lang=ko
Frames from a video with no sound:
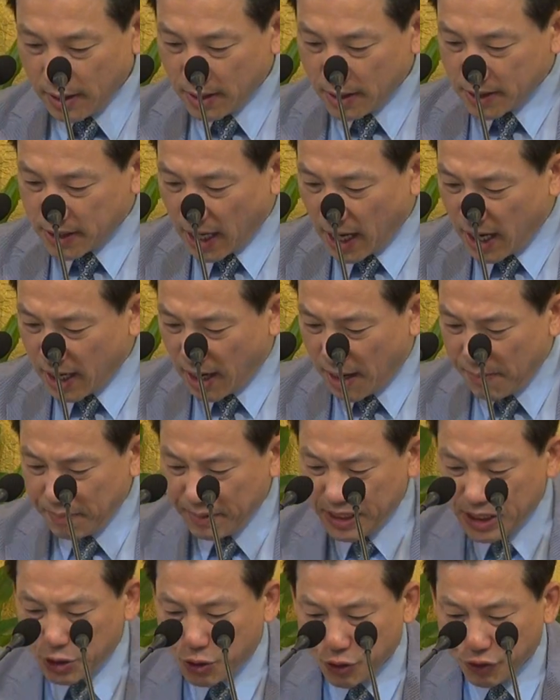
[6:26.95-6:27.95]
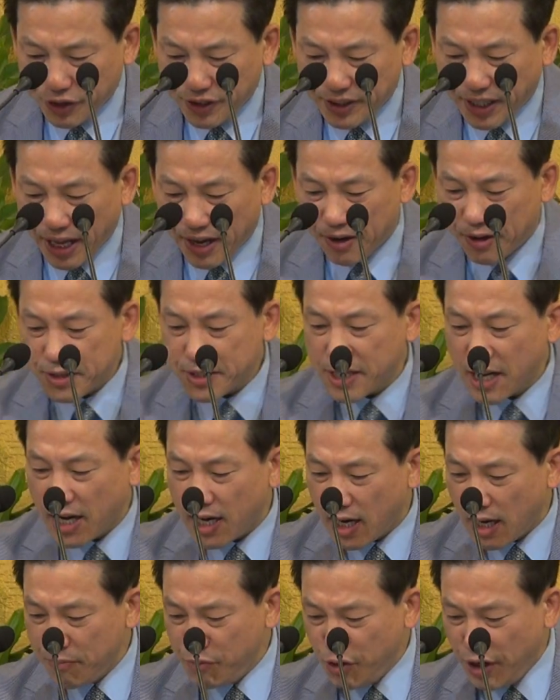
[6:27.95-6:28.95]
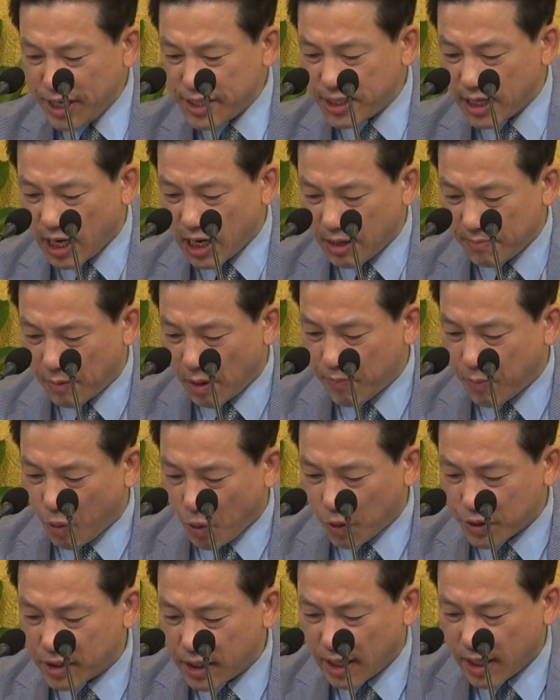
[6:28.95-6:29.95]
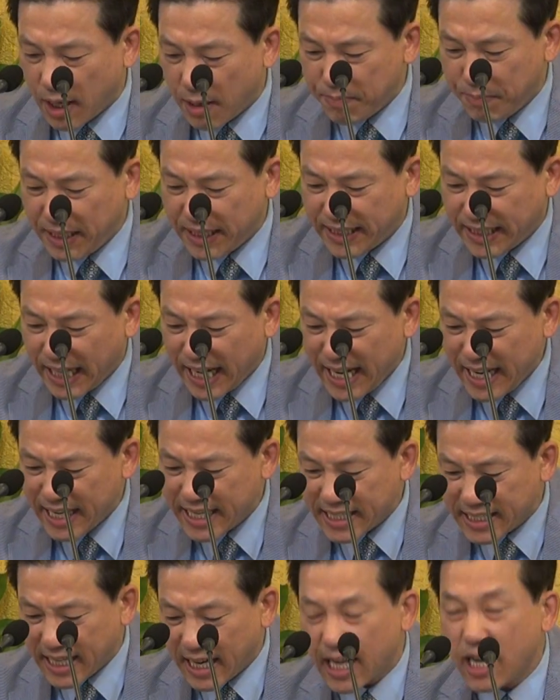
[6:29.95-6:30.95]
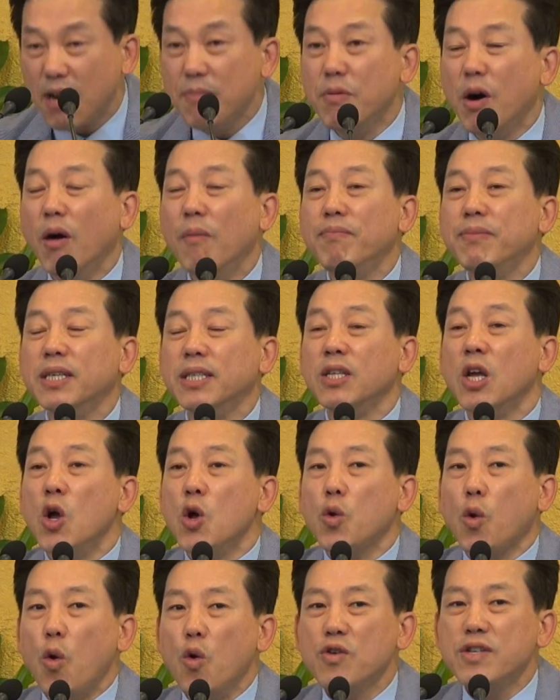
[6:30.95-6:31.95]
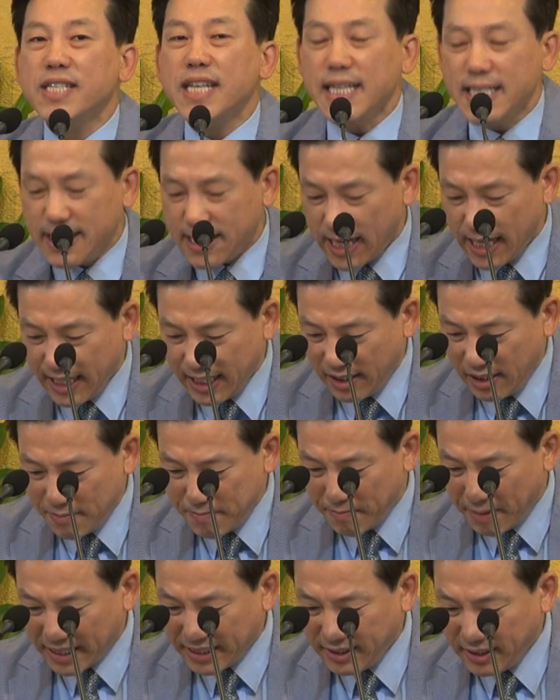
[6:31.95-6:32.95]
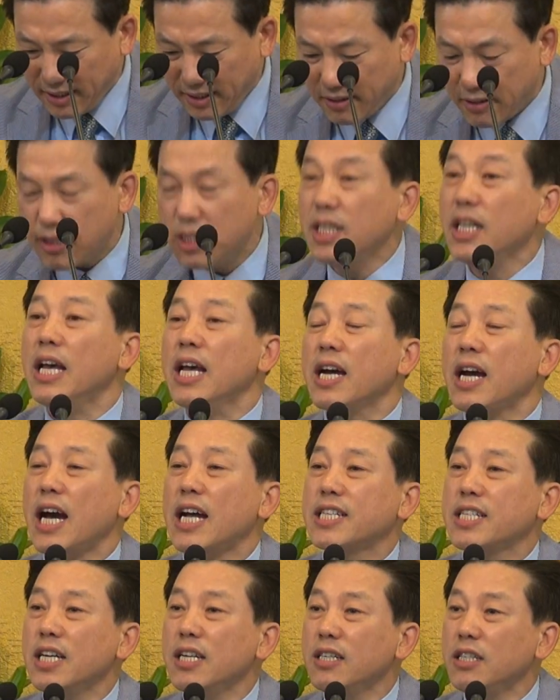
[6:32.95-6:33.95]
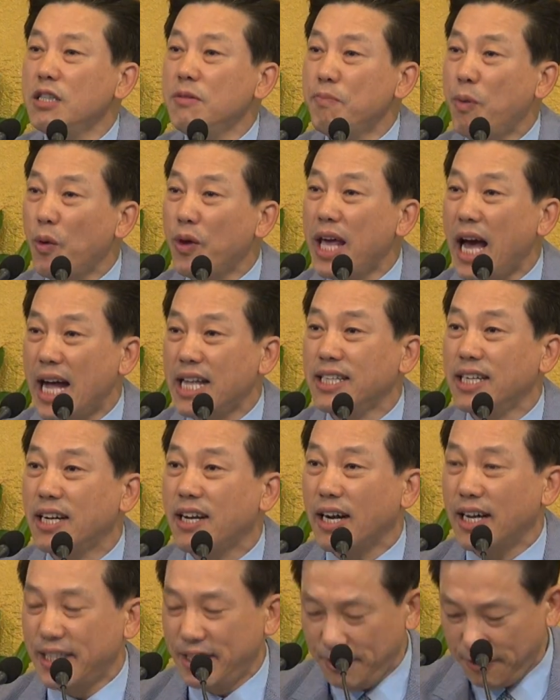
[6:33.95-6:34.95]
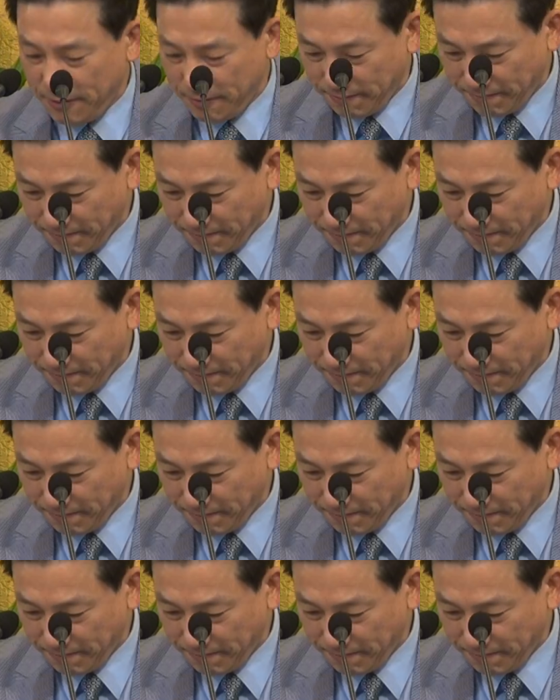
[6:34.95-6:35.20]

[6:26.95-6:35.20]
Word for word: 사람이 주인되어 사람 위에 사람 없고 사람 밑에 사람 없는 공상 사회를 만드는 것이 가장 큰 복이 아닐까요?